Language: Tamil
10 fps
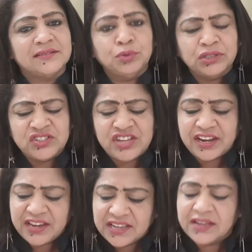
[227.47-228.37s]

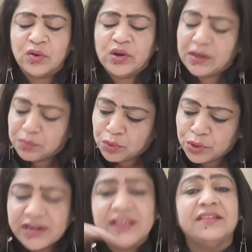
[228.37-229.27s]
புதுச்சேரி இருளில்
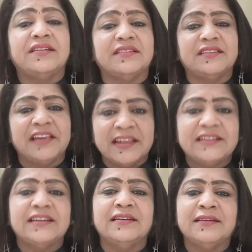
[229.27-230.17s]
மூழ்கி இருக்கிறது
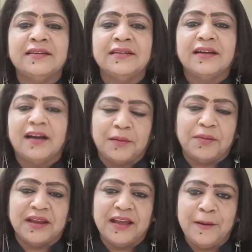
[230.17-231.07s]
எதுக்கு
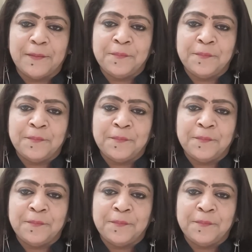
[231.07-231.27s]
அப்படின்னா